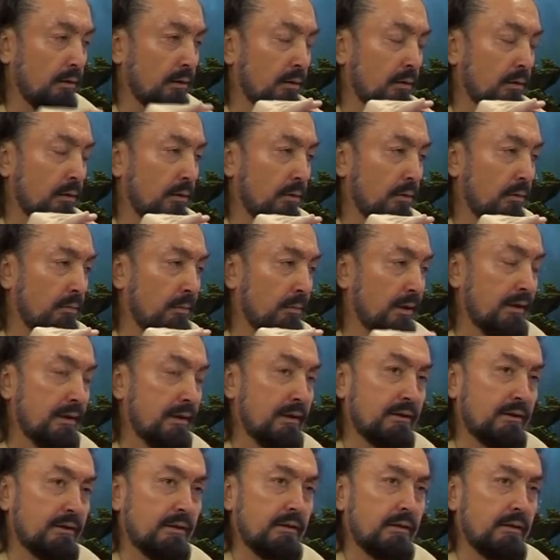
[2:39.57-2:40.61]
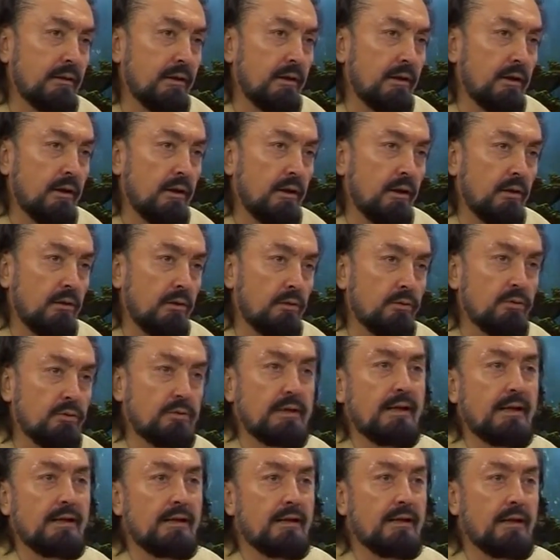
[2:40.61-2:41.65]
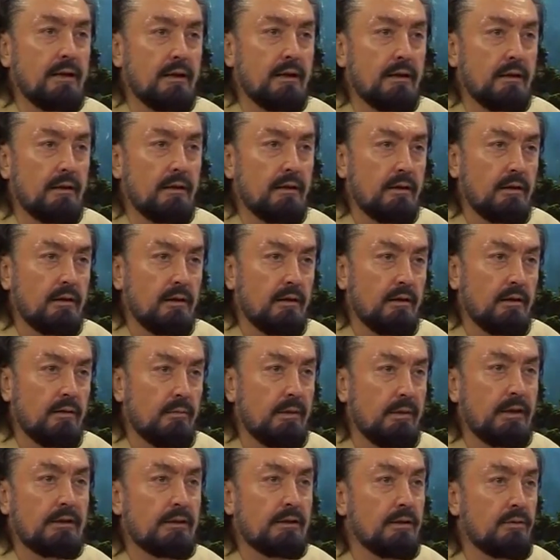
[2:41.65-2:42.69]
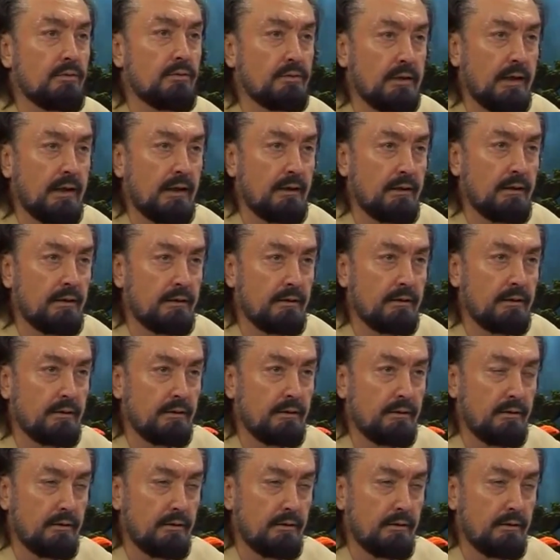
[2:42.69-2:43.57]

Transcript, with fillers: e, milletin güzelliği. İnşallah. Milletin güzelliğidir.